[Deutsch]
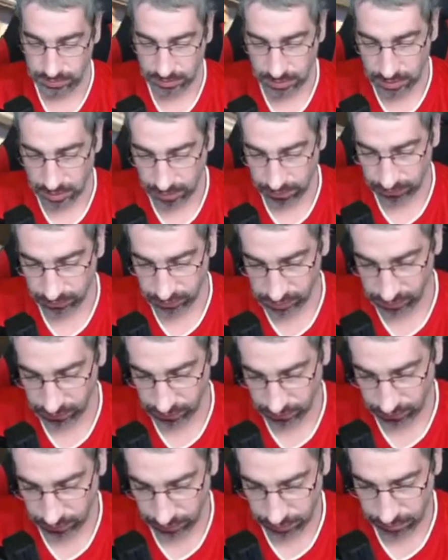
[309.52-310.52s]
Dann haben wir hier
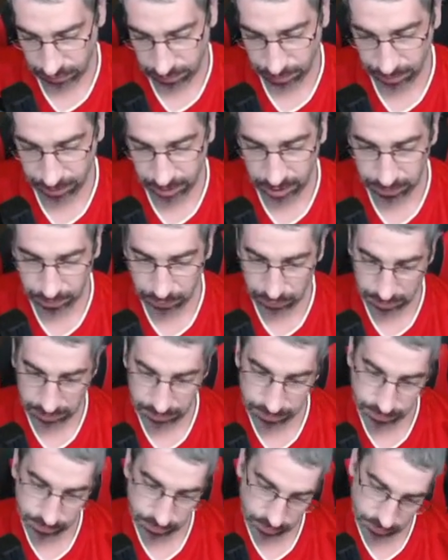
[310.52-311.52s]
von
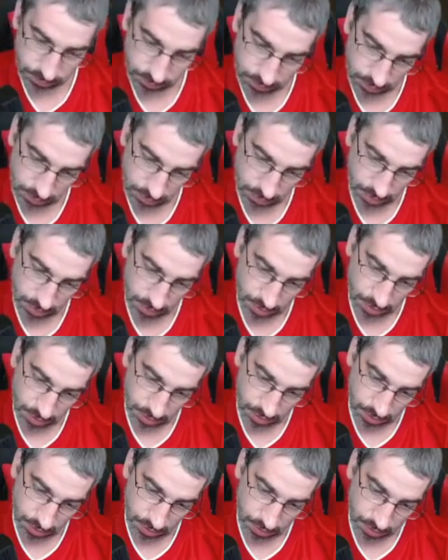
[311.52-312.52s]
Paderborn
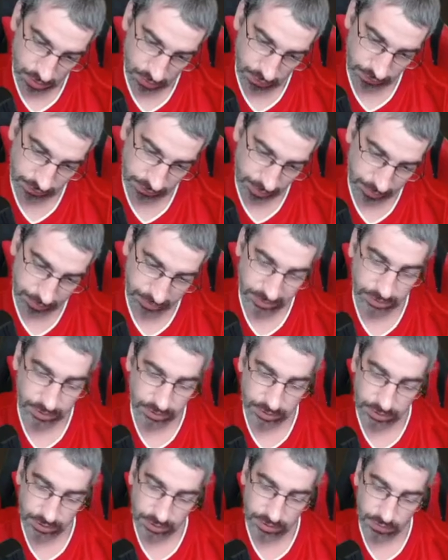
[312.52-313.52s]

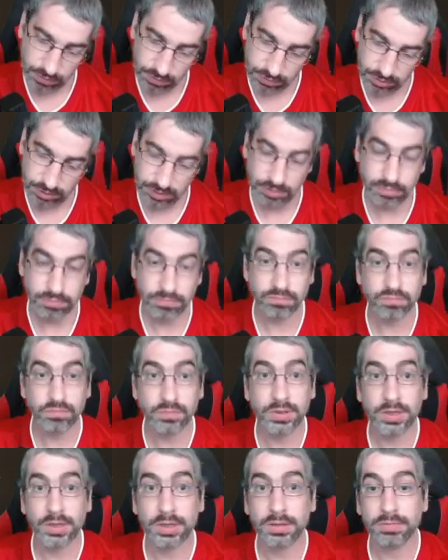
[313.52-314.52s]
Sabiri oder
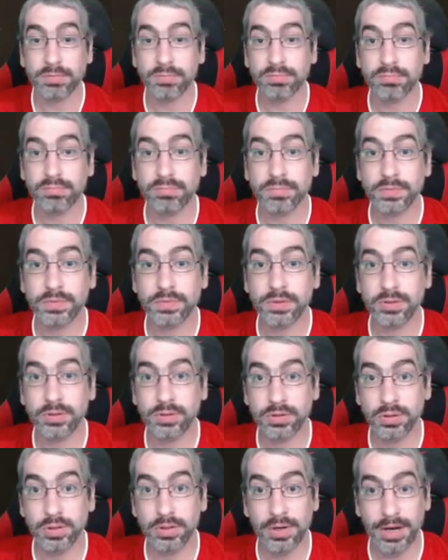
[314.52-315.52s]
ihr
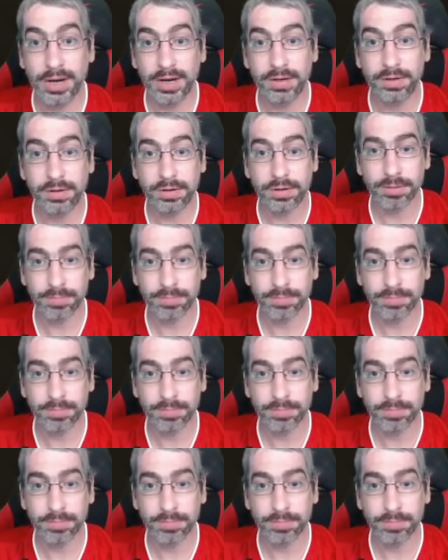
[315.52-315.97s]
sich nennt.